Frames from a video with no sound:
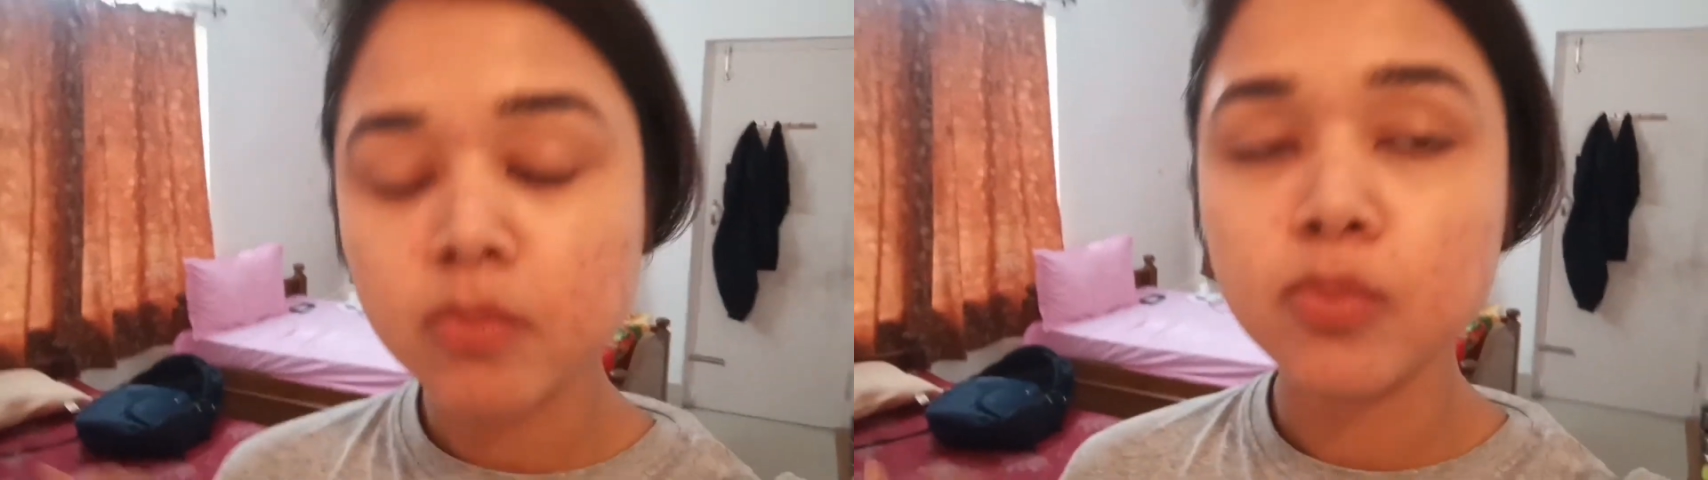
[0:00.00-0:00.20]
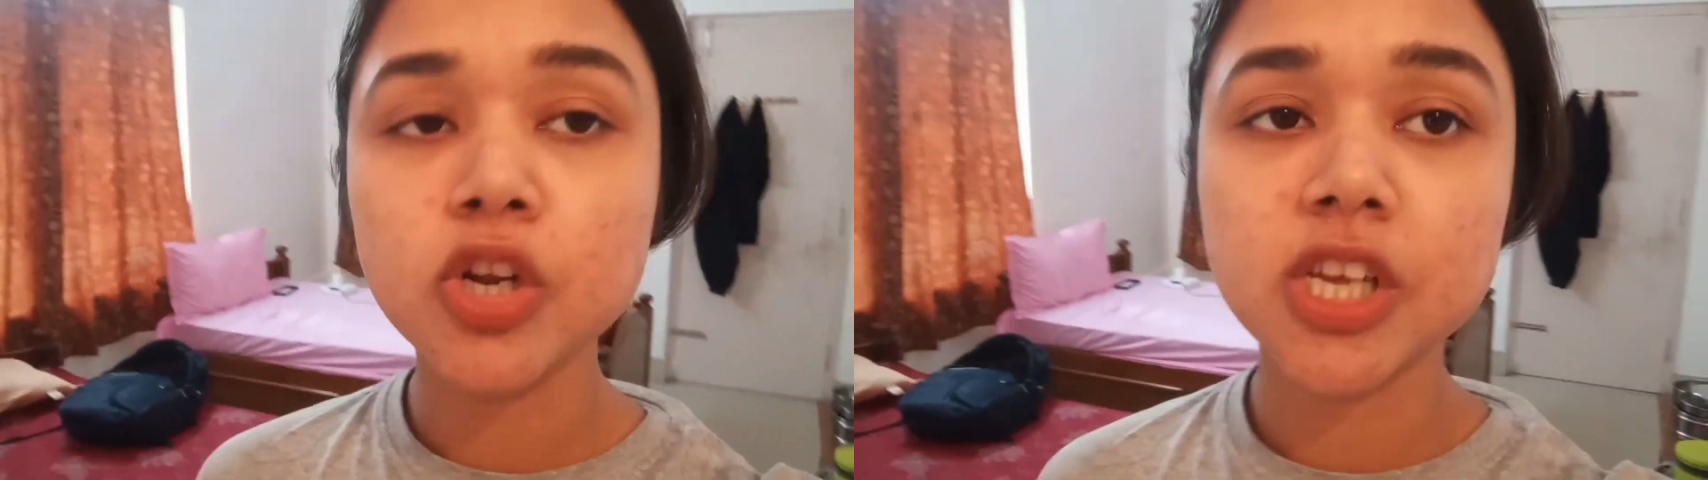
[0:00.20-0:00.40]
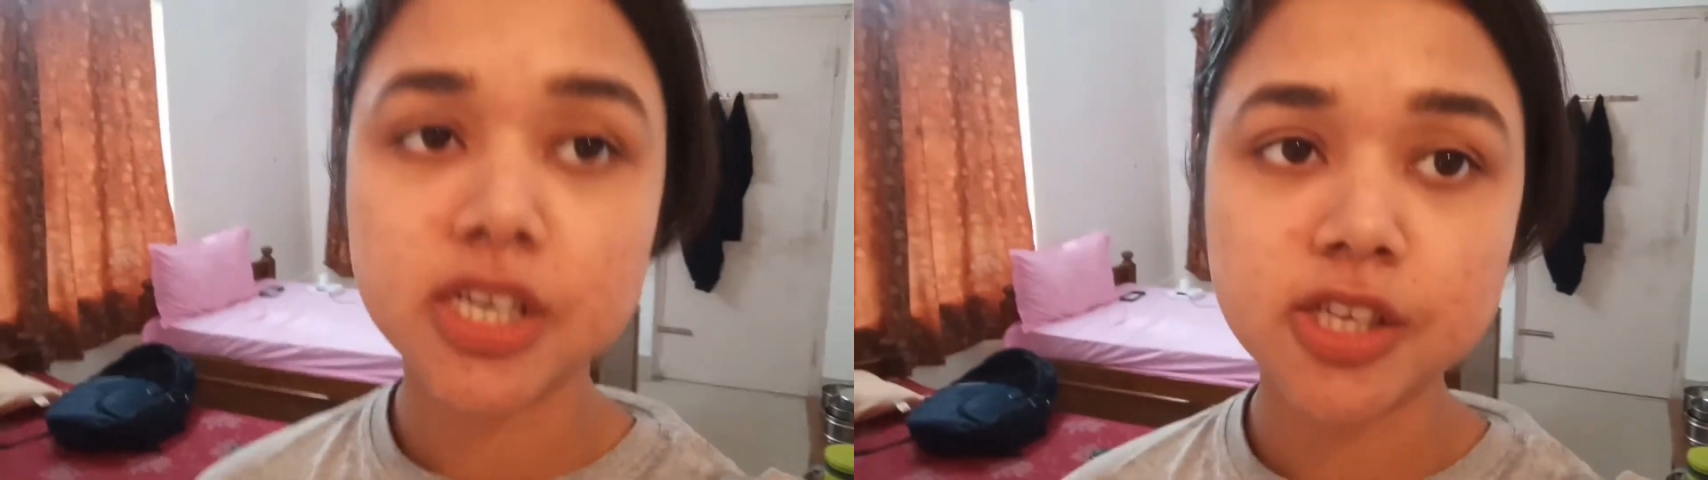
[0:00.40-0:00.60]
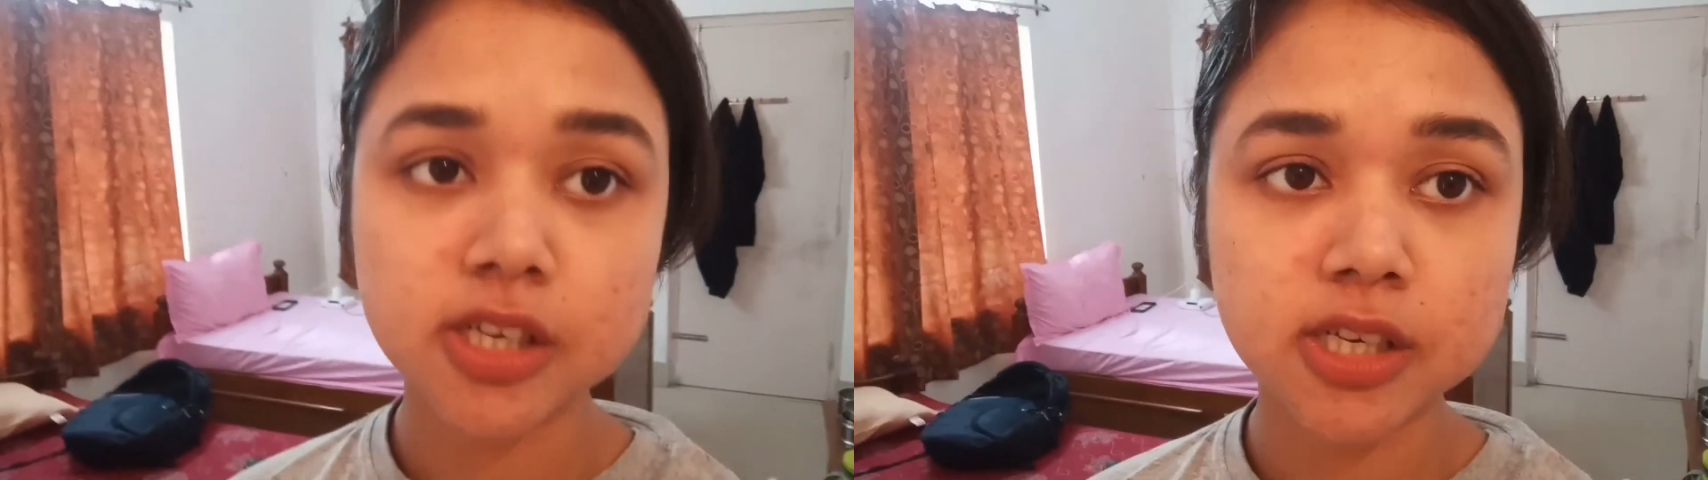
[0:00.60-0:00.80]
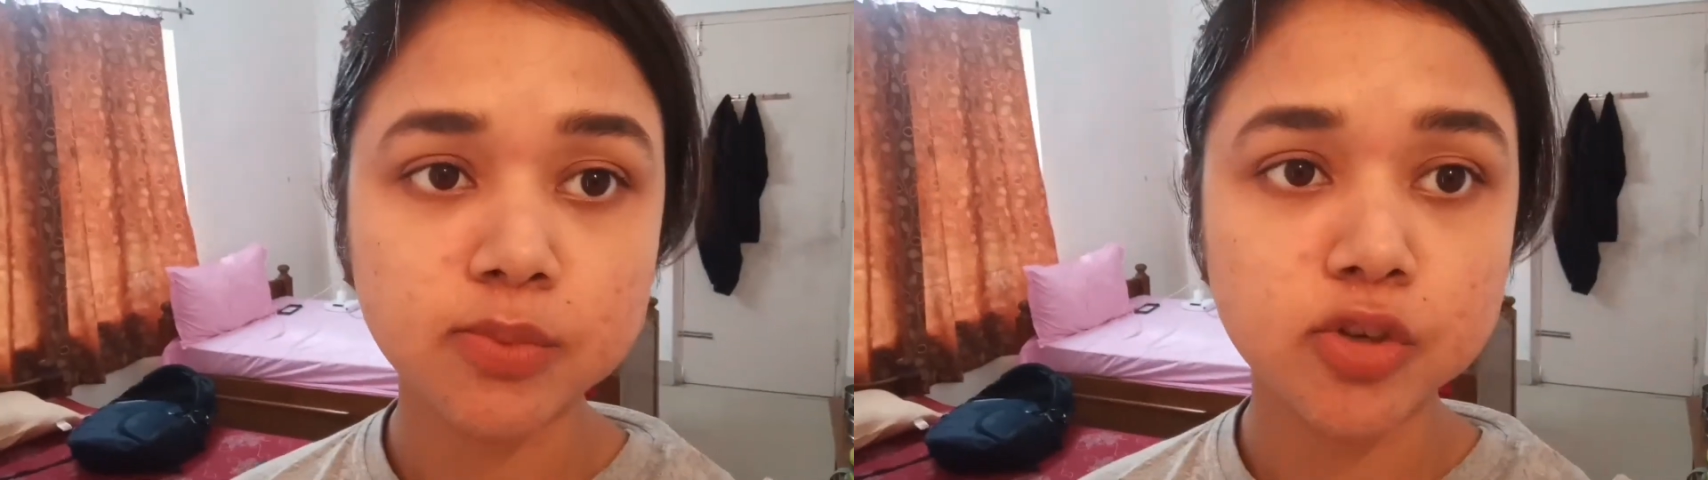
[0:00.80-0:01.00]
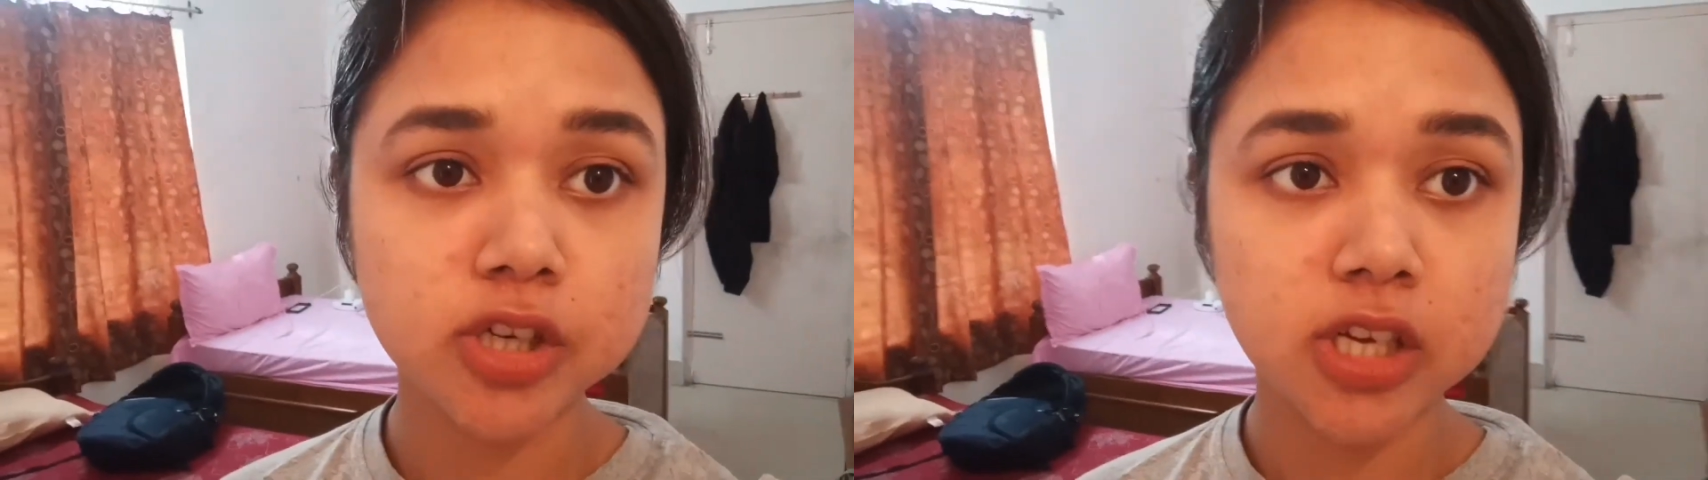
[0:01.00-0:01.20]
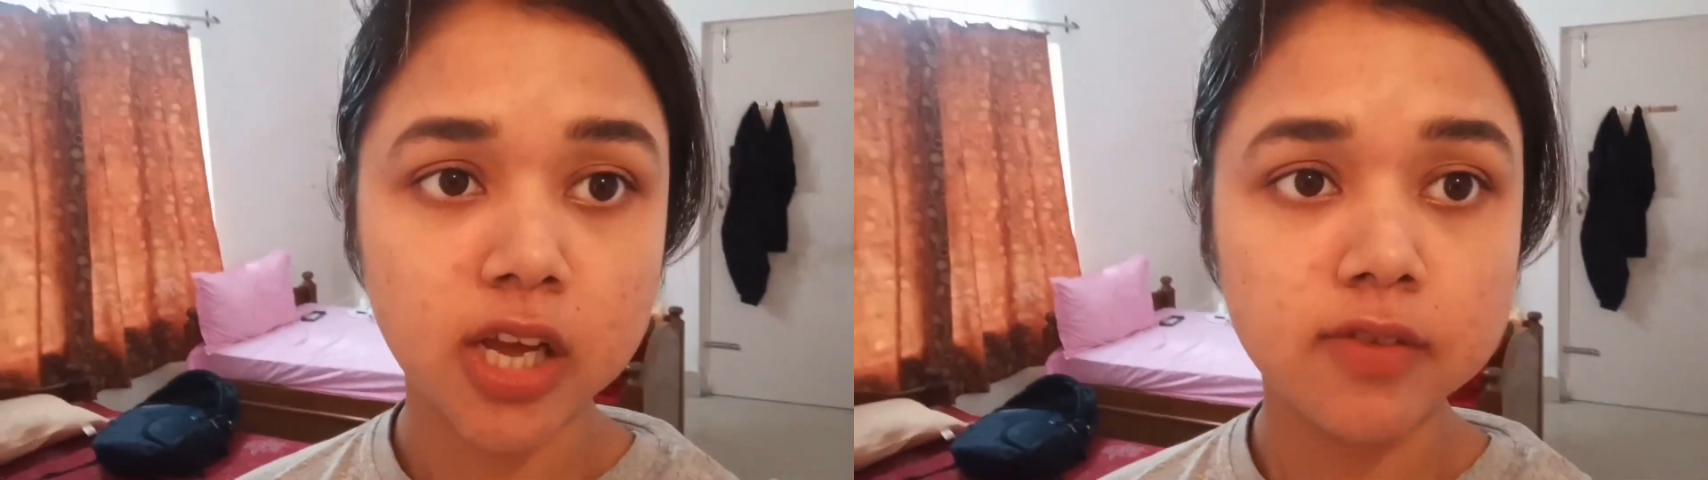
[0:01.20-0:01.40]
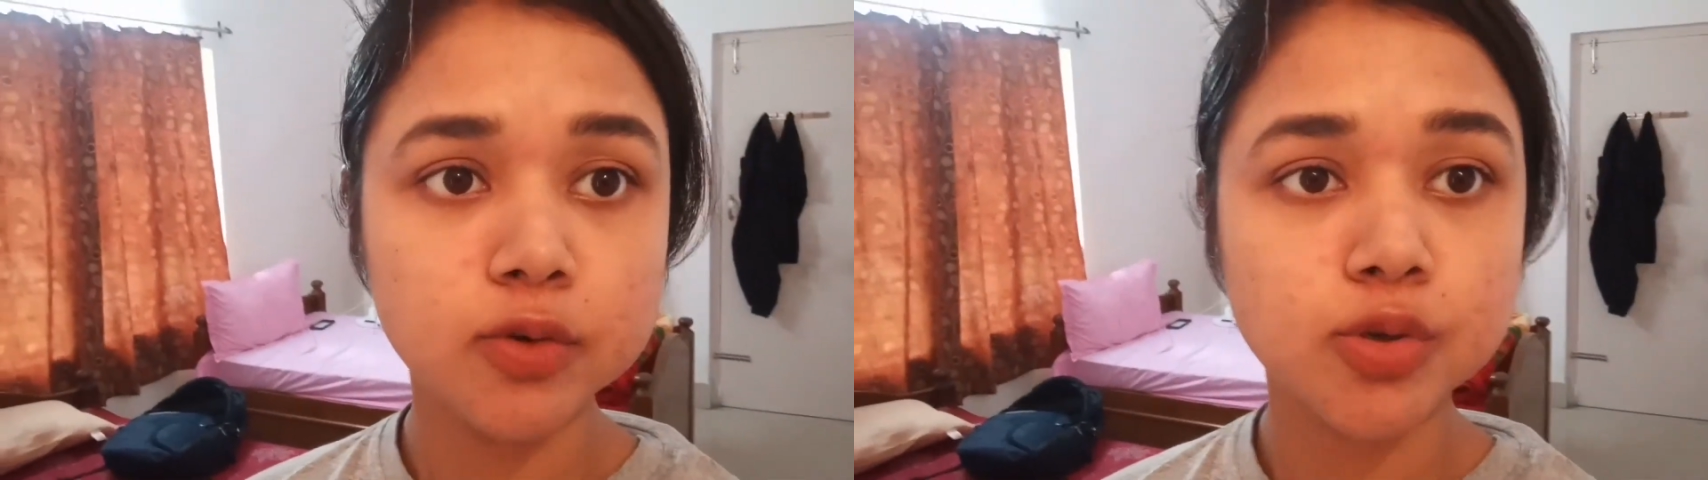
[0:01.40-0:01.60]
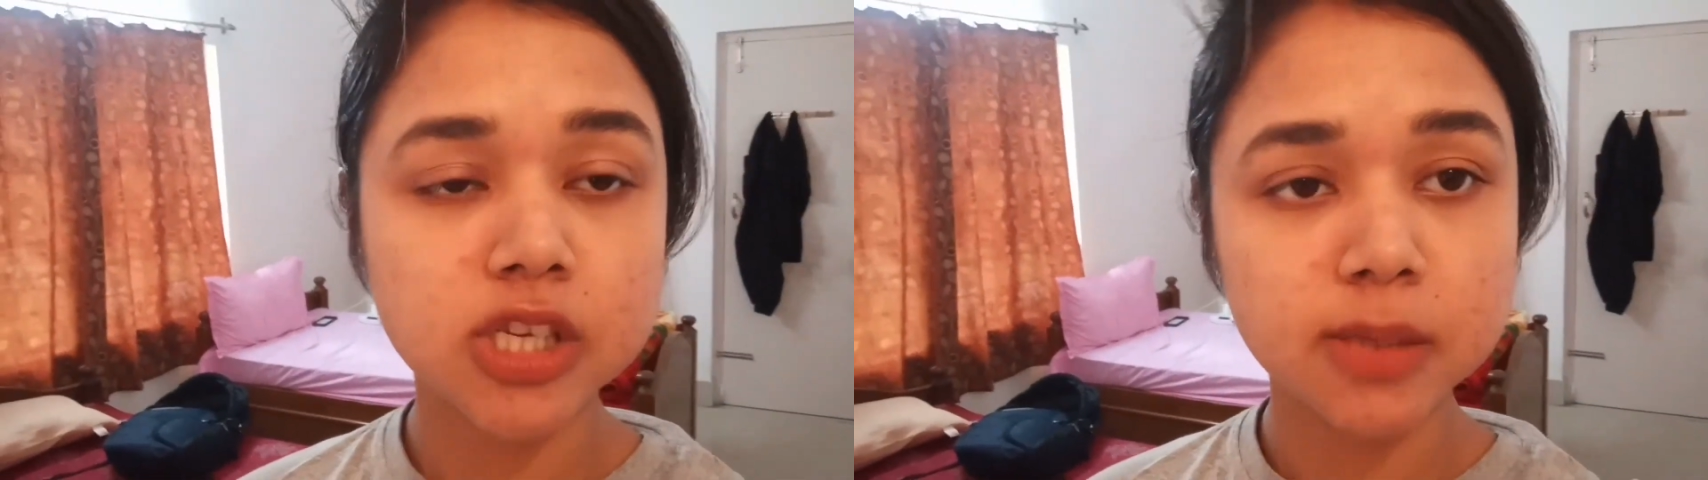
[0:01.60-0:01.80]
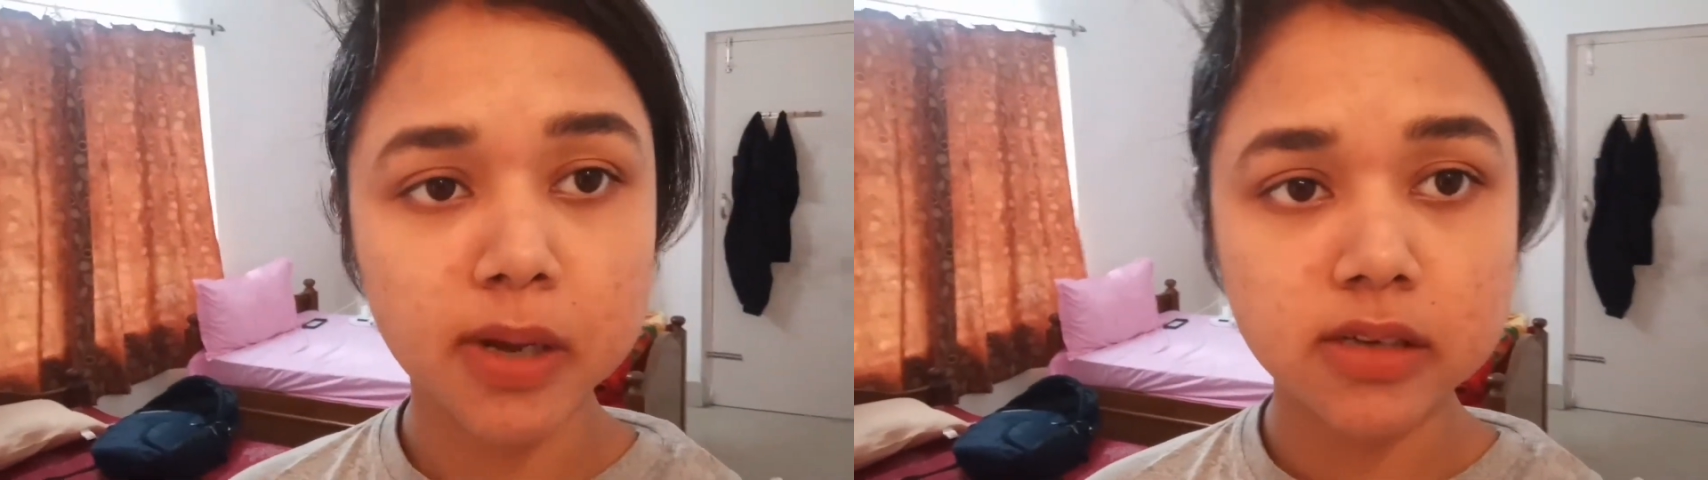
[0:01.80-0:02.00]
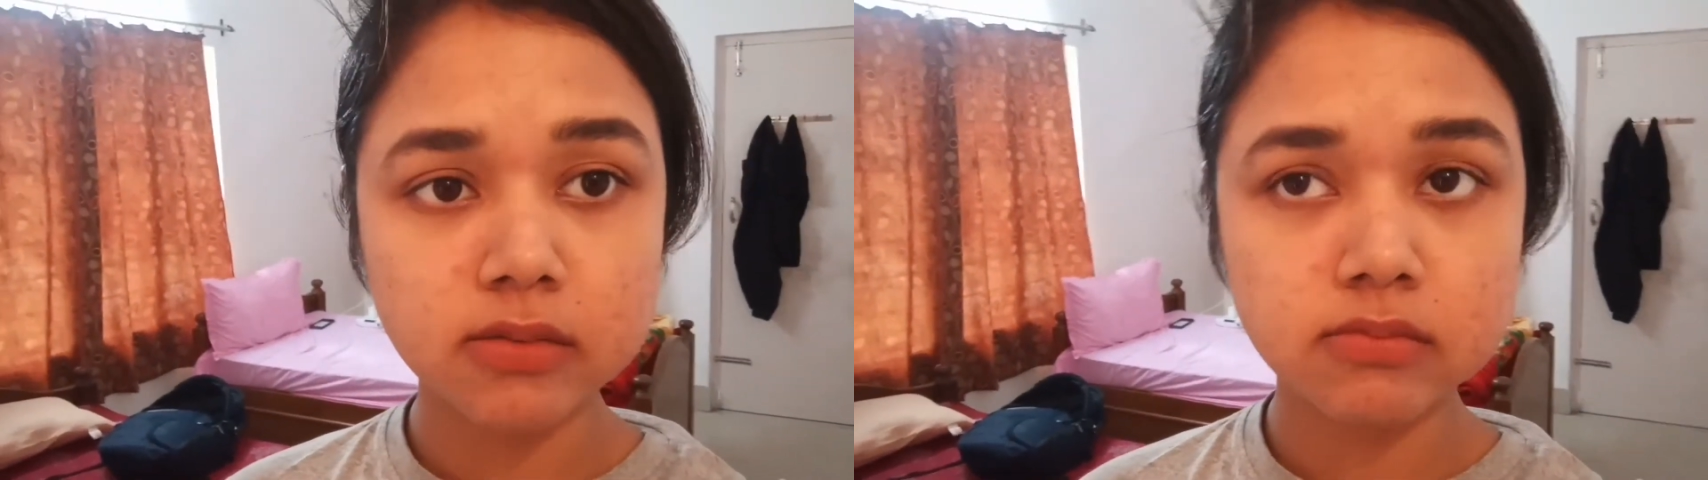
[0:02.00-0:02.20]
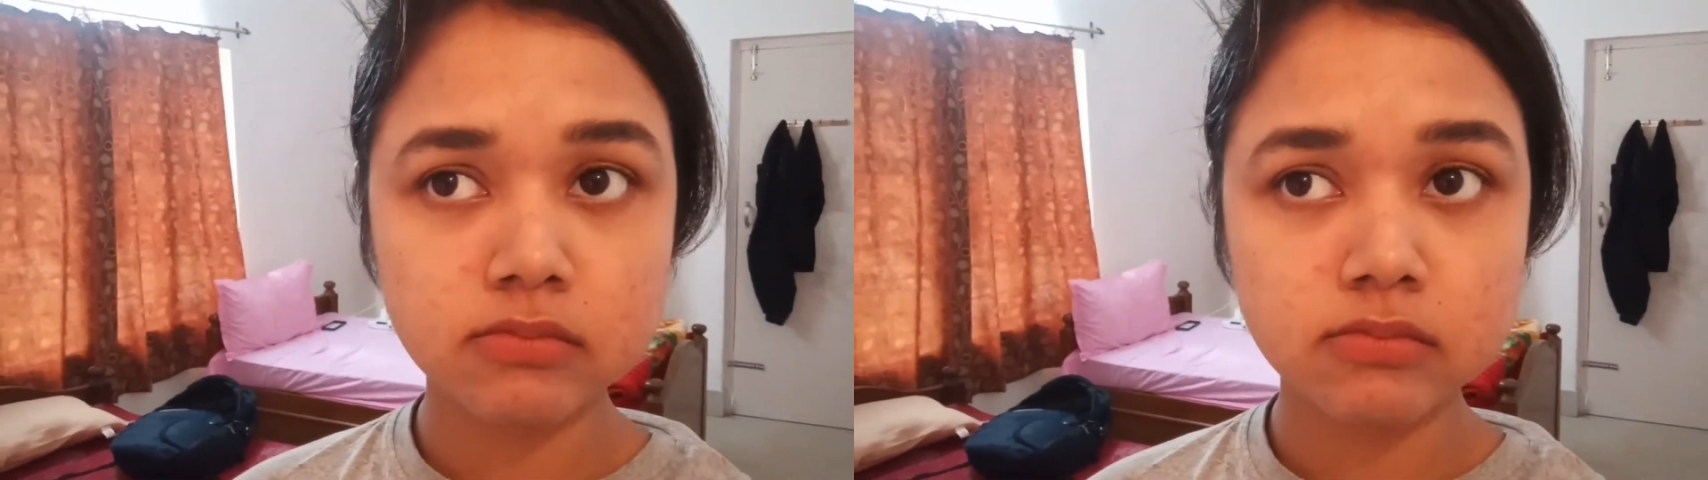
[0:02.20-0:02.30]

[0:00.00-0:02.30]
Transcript: वो लेके जाएगी मुझे लैब उसके बाद